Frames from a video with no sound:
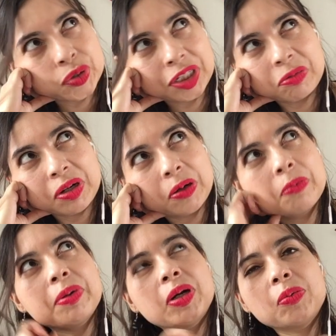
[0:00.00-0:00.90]
un
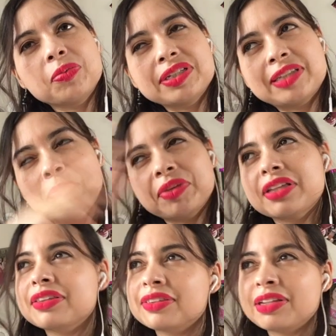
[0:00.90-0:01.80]
trabajo, pero pues
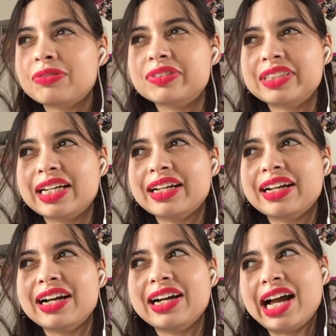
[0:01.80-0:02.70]
también te gusta
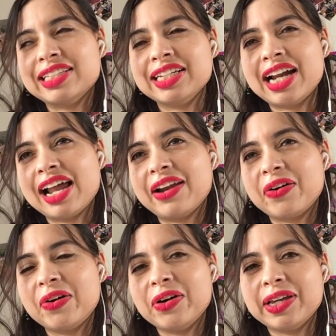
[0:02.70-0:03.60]
hacer
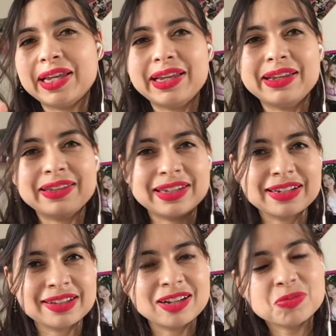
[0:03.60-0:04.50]
algo y
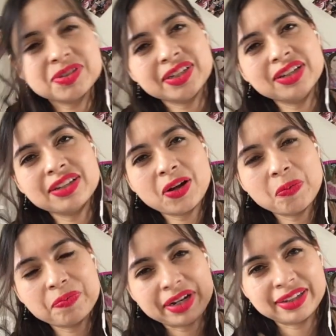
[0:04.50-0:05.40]
tienes la opción de
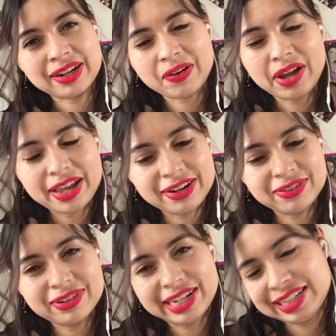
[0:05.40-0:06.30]
compartirlo en
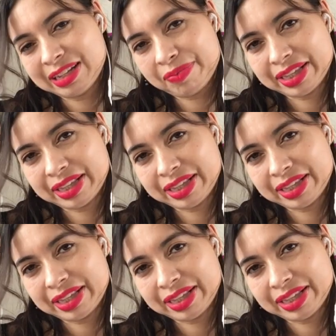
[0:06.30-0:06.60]
esta